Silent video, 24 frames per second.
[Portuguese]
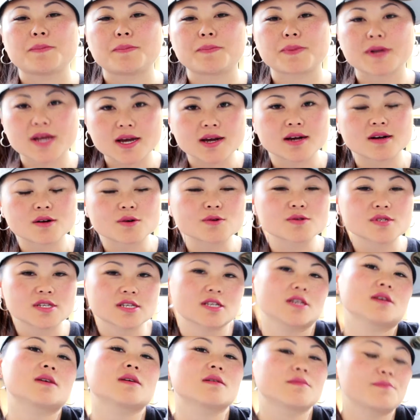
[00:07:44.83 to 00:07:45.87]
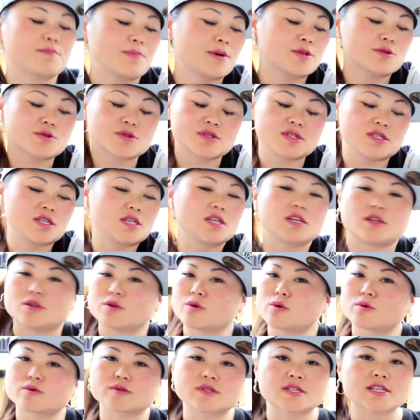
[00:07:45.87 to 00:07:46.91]
para conseguir
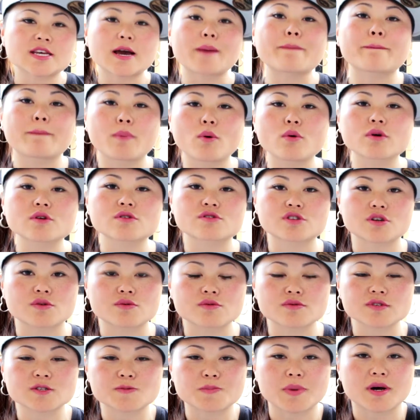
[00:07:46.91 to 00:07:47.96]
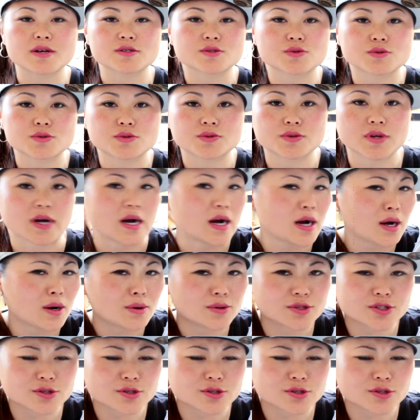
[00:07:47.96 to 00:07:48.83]
patrocínio, ou conseguir apoio de algum espaço cultural,